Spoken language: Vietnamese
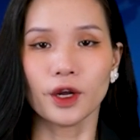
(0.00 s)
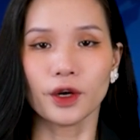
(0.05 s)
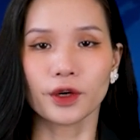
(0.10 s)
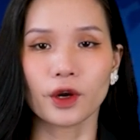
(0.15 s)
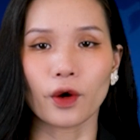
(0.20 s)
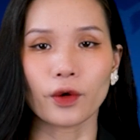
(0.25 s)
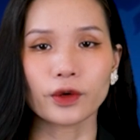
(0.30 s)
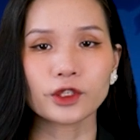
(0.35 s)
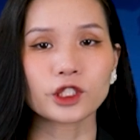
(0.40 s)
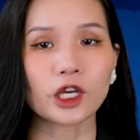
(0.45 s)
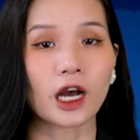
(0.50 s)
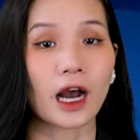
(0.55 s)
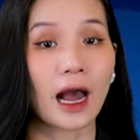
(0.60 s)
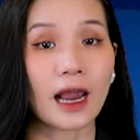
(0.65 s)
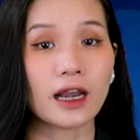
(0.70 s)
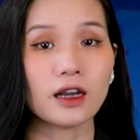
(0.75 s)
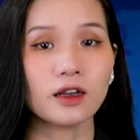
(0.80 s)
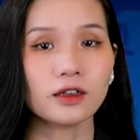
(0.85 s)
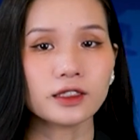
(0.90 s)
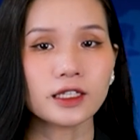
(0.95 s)
Nỗi sợ
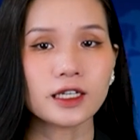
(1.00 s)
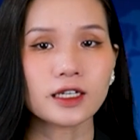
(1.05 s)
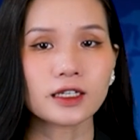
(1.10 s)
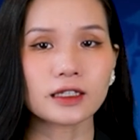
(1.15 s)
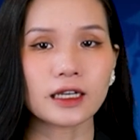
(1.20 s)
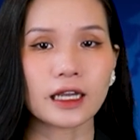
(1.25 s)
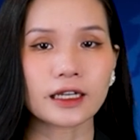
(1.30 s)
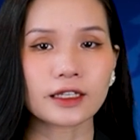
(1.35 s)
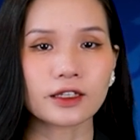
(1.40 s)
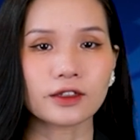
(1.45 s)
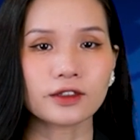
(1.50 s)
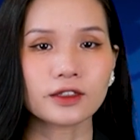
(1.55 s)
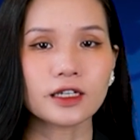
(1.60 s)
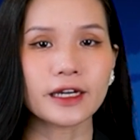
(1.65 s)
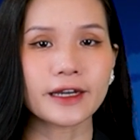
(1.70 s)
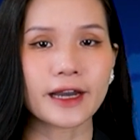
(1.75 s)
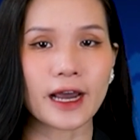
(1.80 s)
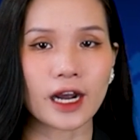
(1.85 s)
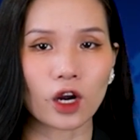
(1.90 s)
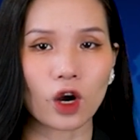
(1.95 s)
hãi lớn nhất là những
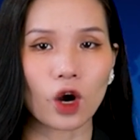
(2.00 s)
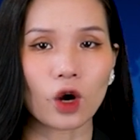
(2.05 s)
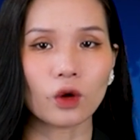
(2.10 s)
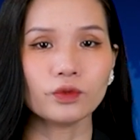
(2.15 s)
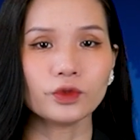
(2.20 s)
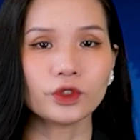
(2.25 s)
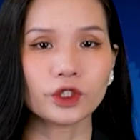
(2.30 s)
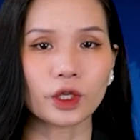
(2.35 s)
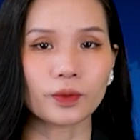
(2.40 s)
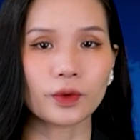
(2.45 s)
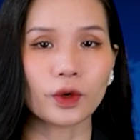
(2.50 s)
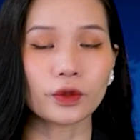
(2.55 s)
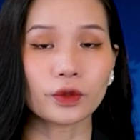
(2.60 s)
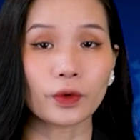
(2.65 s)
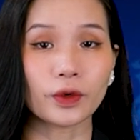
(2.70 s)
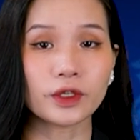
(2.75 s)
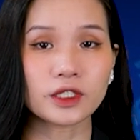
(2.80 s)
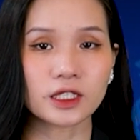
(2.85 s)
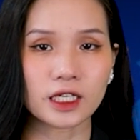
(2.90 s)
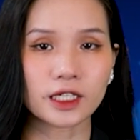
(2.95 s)
người đàn ông trong độ
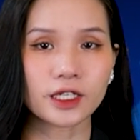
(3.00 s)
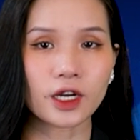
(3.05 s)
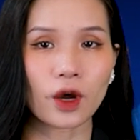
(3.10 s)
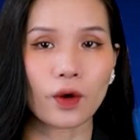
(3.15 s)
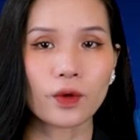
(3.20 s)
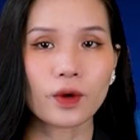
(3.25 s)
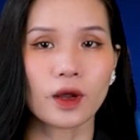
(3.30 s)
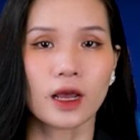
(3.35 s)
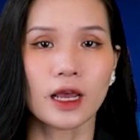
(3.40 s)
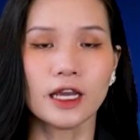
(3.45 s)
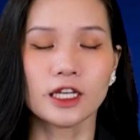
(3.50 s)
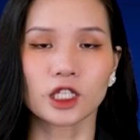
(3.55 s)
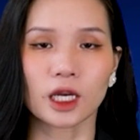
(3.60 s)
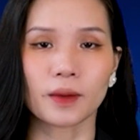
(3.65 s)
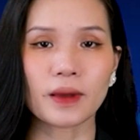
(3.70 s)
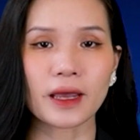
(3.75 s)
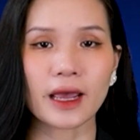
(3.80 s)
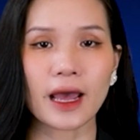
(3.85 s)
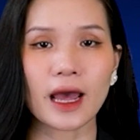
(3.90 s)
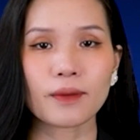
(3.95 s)
tuổi chiến đấu
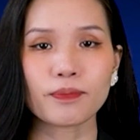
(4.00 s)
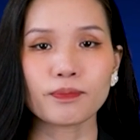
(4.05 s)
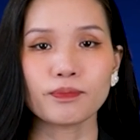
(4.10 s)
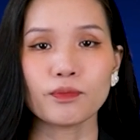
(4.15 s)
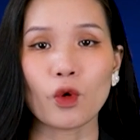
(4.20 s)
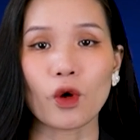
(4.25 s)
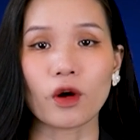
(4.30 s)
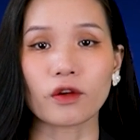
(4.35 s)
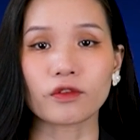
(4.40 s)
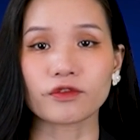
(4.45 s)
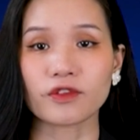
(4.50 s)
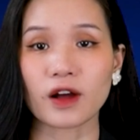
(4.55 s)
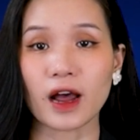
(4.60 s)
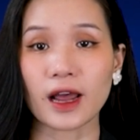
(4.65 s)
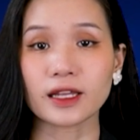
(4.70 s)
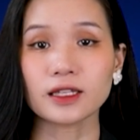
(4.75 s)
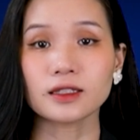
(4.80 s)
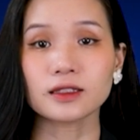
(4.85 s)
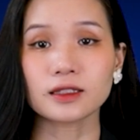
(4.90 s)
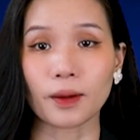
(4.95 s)
sẽ bị ép buộc
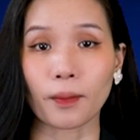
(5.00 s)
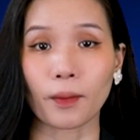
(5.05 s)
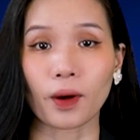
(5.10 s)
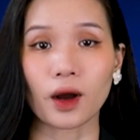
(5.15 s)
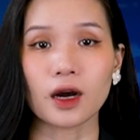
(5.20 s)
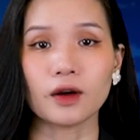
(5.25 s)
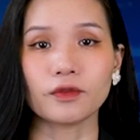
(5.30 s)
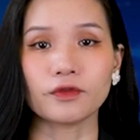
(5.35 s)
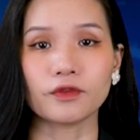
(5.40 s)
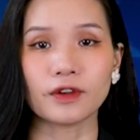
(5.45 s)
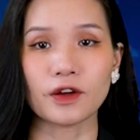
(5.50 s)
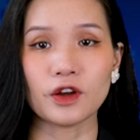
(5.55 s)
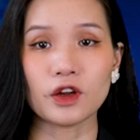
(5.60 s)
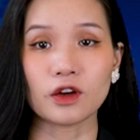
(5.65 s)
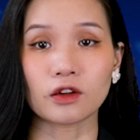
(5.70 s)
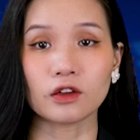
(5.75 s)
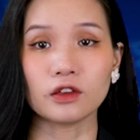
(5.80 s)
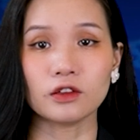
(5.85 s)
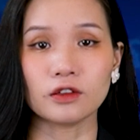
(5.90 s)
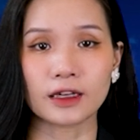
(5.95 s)
phải tập hợp vào
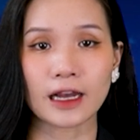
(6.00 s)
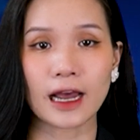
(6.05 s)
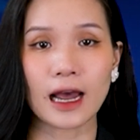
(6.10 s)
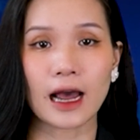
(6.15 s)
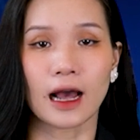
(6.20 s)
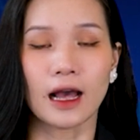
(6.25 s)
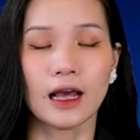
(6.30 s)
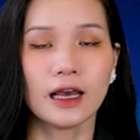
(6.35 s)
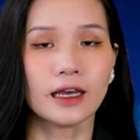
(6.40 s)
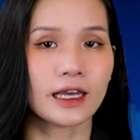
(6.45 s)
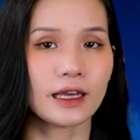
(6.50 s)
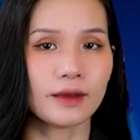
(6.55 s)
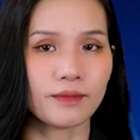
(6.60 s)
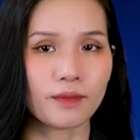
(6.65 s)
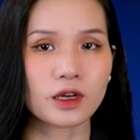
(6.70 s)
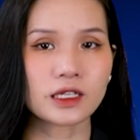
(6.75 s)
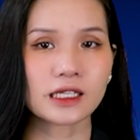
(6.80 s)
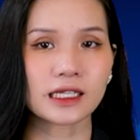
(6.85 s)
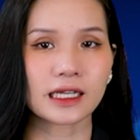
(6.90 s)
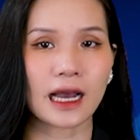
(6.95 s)
lực lượng Nga khi
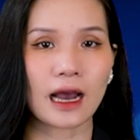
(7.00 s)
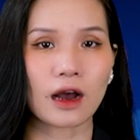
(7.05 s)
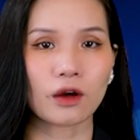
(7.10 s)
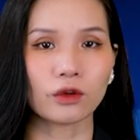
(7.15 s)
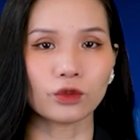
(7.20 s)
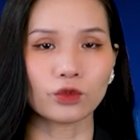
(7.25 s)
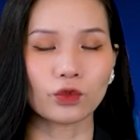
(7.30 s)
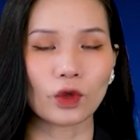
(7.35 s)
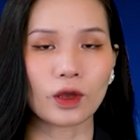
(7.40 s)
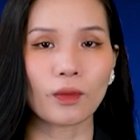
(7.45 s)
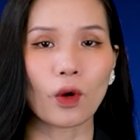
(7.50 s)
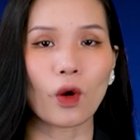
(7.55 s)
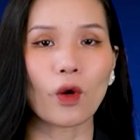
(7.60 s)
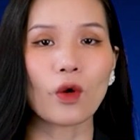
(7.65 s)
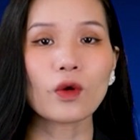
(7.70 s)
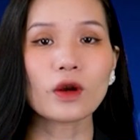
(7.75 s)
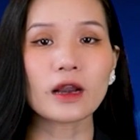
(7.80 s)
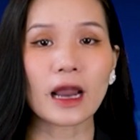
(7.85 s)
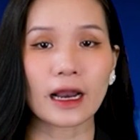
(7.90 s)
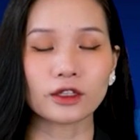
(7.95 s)
Moscow tuyên
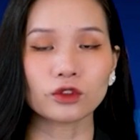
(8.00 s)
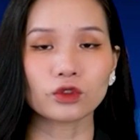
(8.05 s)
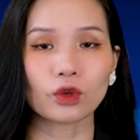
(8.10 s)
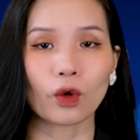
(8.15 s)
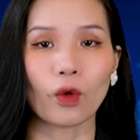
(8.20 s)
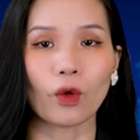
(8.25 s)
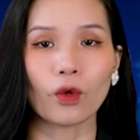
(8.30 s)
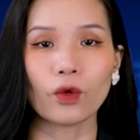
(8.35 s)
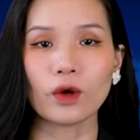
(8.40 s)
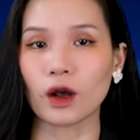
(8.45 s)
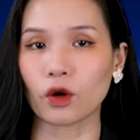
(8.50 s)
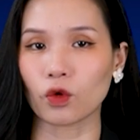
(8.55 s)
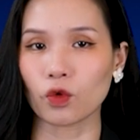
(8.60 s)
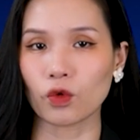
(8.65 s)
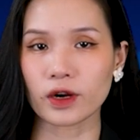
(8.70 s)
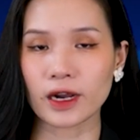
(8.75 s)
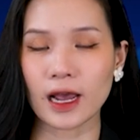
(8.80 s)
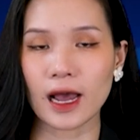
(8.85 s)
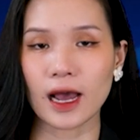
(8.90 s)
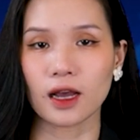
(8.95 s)
bố lãnh thổ là
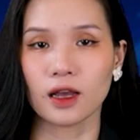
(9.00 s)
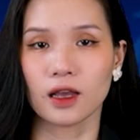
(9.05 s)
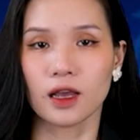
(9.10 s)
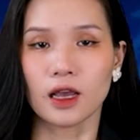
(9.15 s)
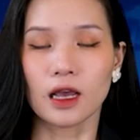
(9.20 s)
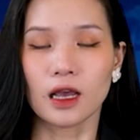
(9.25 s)
của Nga.